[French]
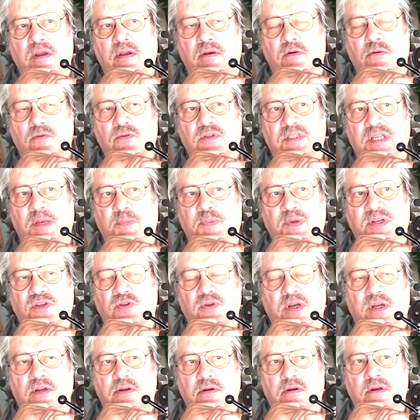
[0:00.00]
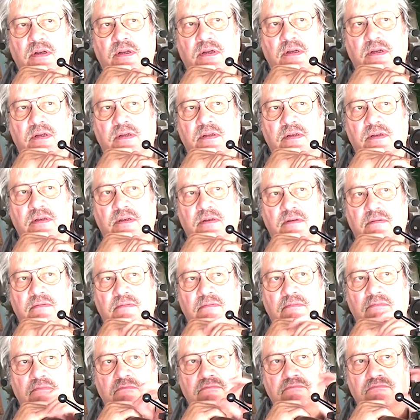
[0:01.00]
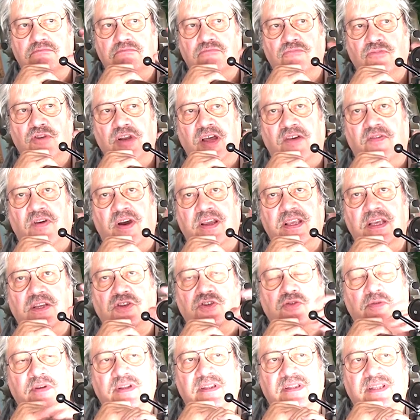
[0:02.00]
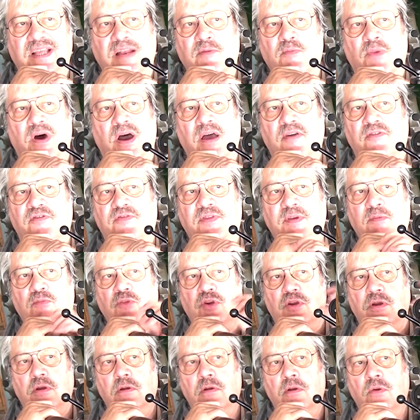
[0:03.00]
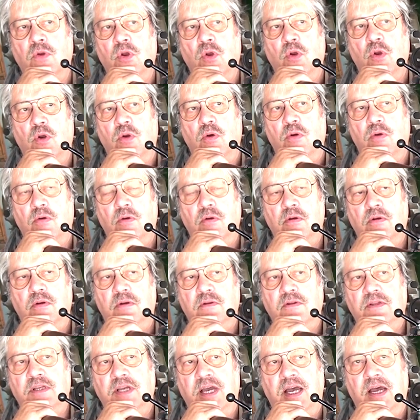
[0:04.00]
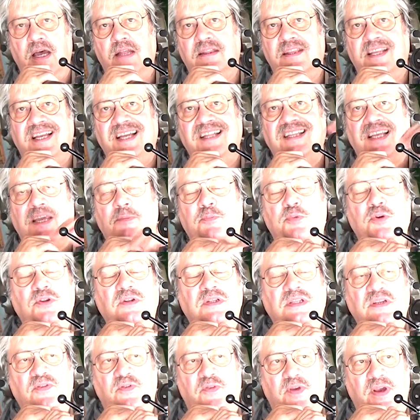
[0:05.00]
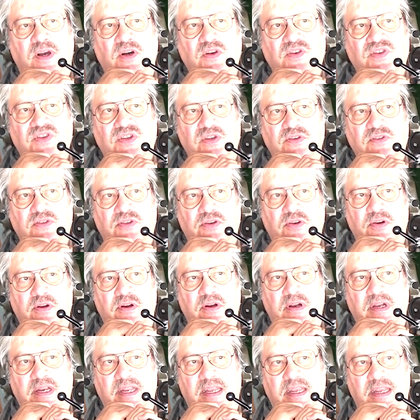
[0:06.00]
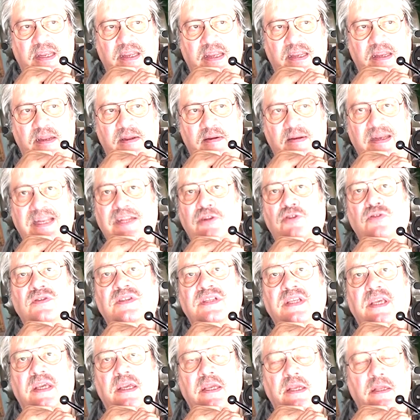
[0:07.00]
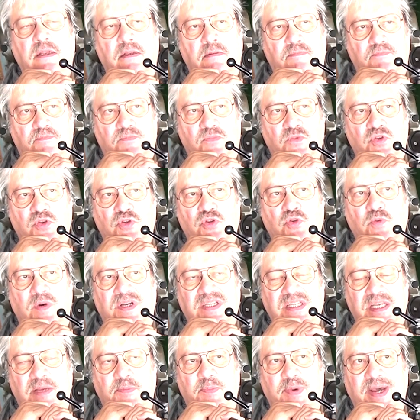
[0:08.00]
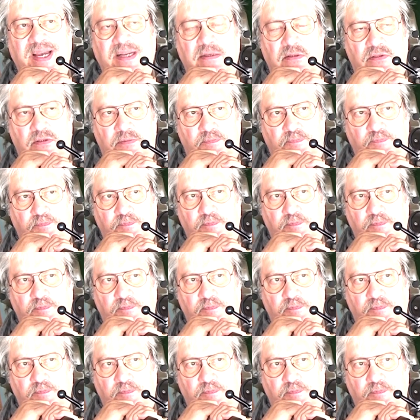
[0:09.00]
On s'aperçoit que la variation est tellement infime qu'il euh, y a très très peu de différence entre les, deux séries de trois impacts.